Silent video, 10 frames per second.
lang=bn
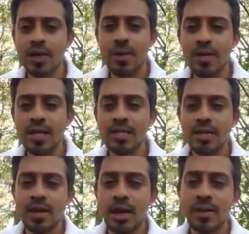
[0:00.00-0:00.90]
আমি নিজে
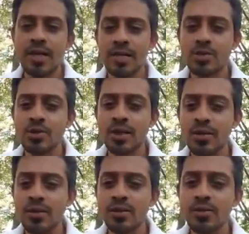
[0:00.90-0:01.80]
আমার নিজের চোখেই
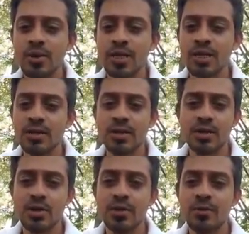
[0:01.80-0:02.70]
এরকম দু একটা
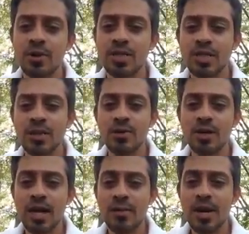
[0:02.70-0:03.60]
ছবি পড়েছে যেগুলো
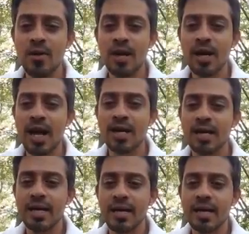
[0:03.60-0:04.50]
কিনা আমি অনেক আগে